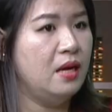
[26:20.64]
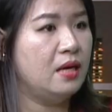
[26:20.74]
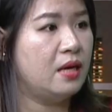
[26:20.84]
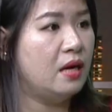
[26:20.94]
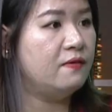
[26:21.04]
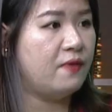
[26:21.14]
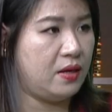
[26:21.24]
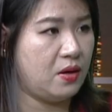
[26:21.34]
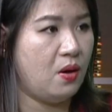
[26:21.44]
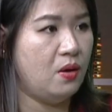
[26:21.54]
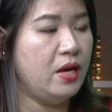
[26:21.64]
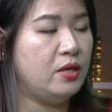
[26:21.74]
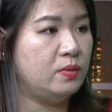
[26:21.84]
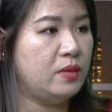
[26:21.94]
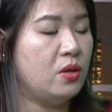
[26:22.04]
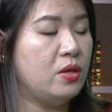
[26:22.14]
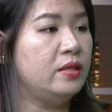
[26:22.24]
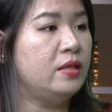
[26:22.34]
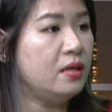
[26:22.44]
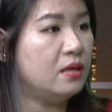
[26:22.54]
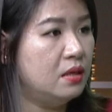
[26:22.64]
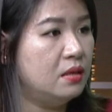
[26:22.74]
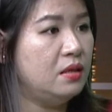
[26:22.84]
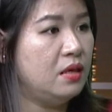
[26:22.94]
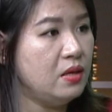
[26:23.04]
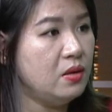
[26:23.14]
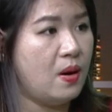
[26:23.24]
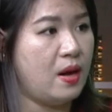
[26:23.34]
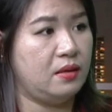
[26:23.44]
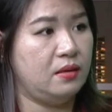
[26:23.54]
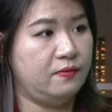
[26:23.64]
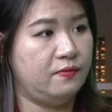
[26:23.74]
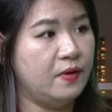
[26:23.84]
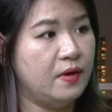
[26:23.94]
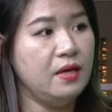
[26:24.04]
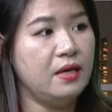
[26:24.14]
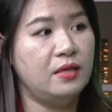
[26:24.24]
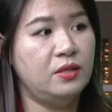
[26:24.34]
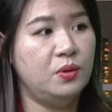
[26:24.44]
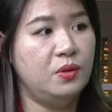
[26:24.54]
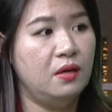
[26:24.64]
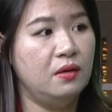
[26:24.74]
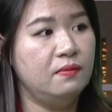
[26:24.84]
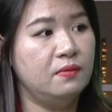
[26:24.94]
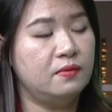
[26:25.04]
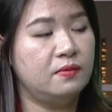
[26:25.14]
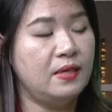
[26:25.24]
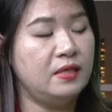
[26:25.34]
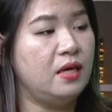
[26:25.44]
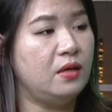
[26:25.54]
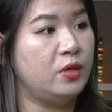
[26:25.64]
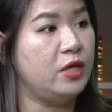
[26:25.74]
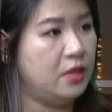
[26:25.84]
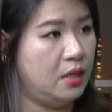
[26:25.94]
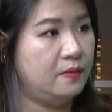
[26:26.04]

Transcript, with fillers: cần phải có để chúng ta có thể thích ứng linh hoạt với cái xu hướng phát triển của thị trường.